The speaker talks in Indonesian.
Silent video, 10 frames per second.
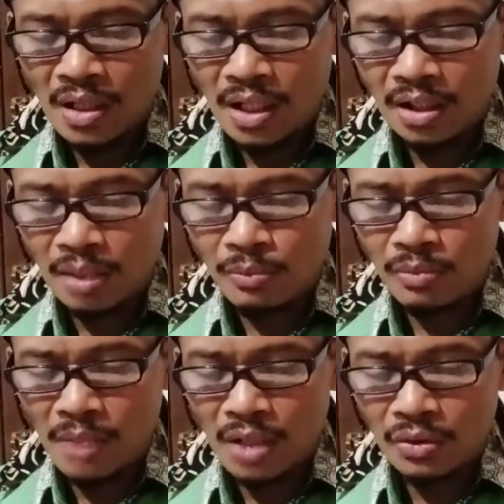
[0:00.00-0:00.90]

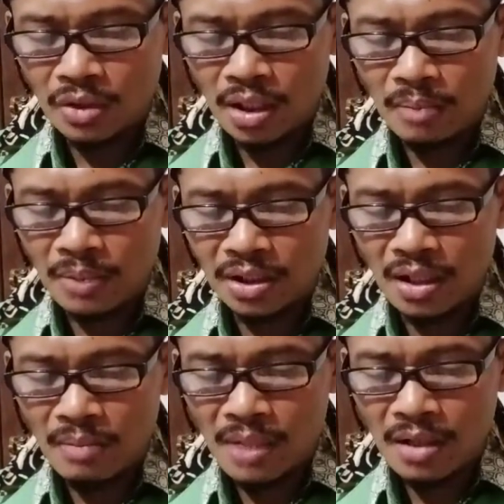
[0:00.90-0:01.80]
Adapun makhluk yang
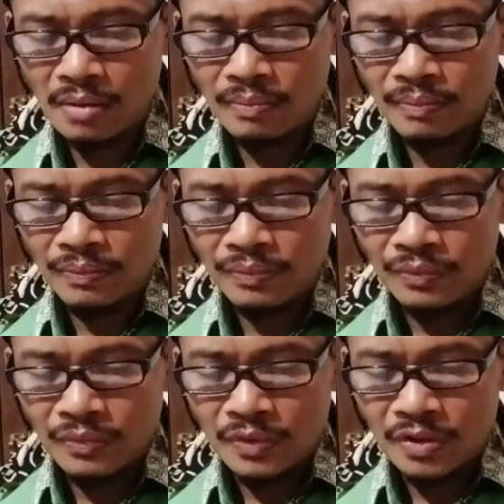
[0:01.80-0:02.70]
pertama
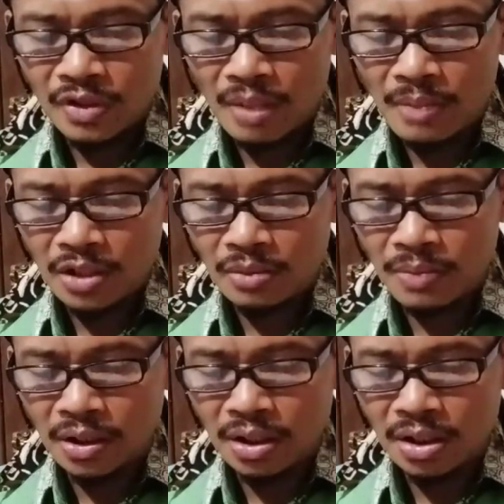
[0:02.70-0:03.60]
sama
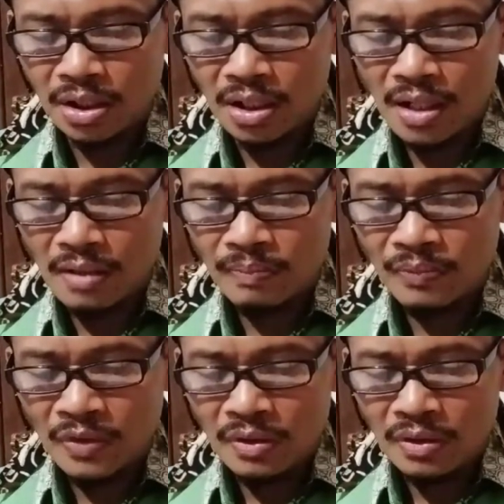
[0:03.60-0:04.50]
seperti singa
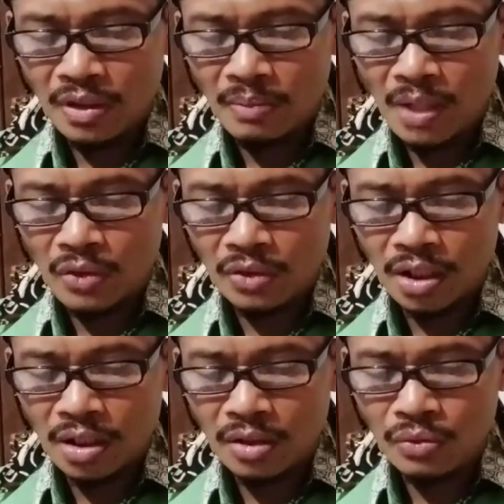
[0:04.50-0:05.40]
dan makhluk
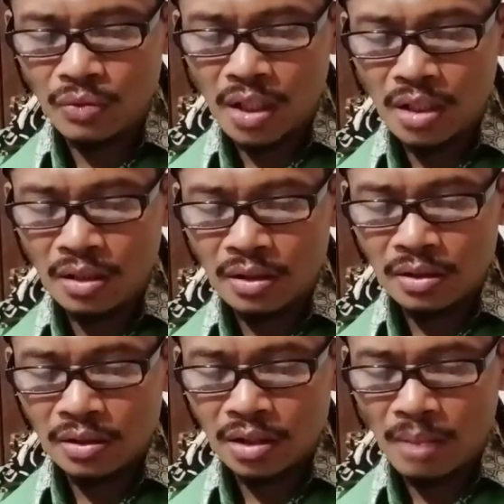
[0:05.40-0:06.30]
yang kedua
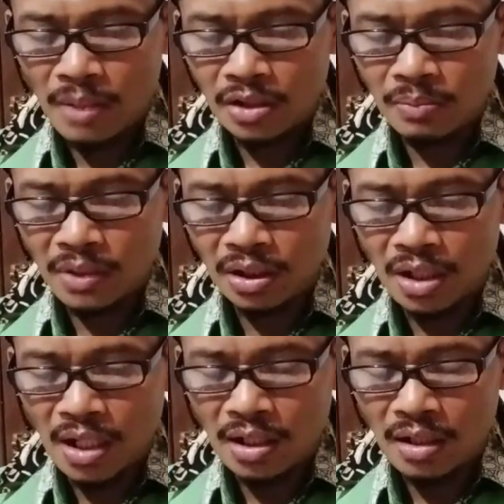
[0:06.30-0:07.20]
sama
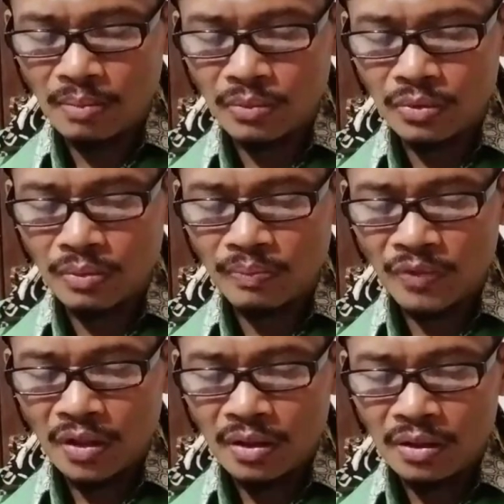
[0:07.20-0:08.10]
seperti anak lembu
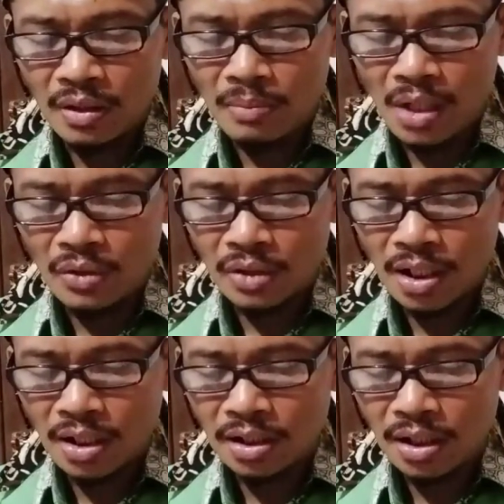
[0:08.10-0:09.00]
dan makhluk
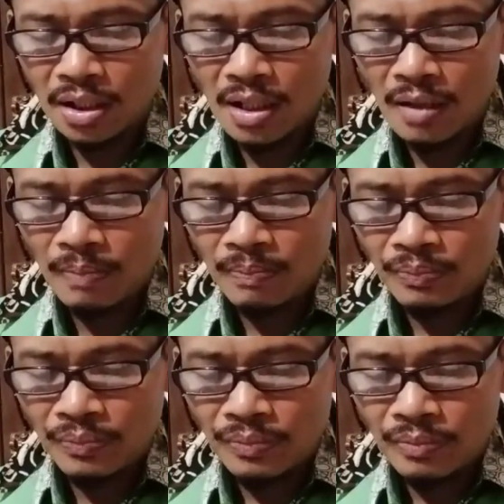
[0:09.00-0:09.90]
yang ketiga
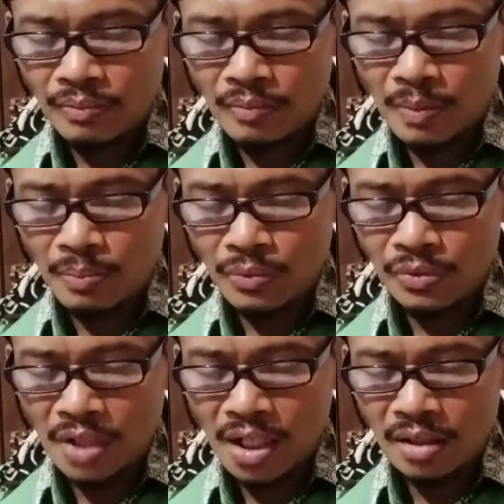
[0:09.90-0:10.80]

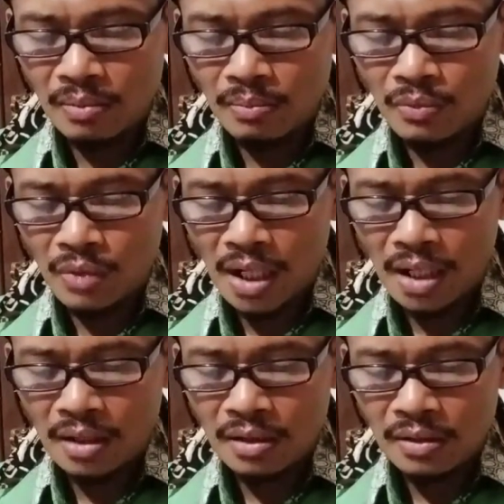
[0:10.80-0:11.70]
mempunyai
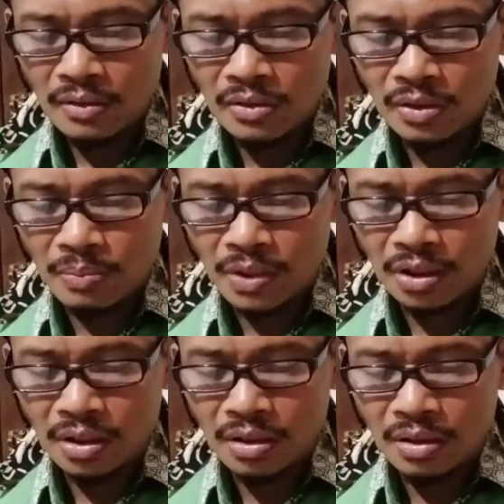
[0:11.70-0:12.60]
muka
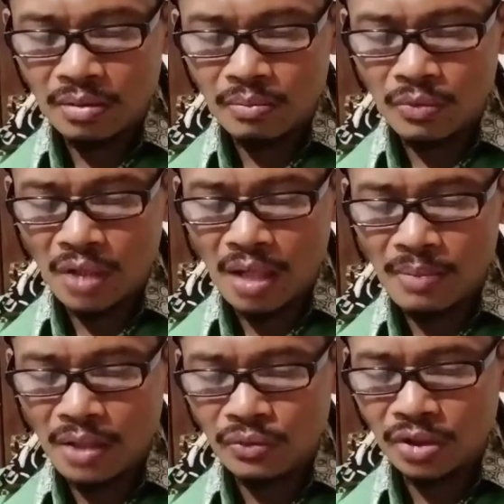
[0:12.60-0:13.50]
seperti muka
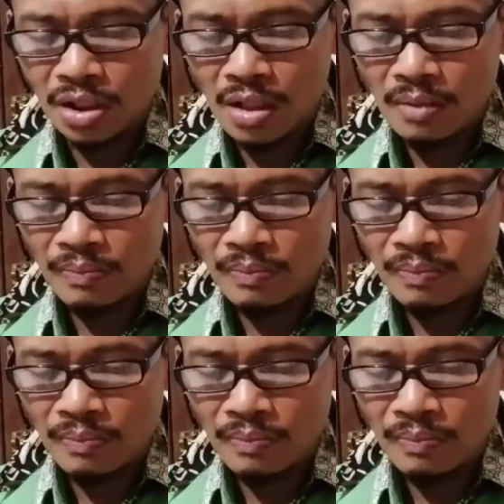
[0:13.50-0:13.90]
manusia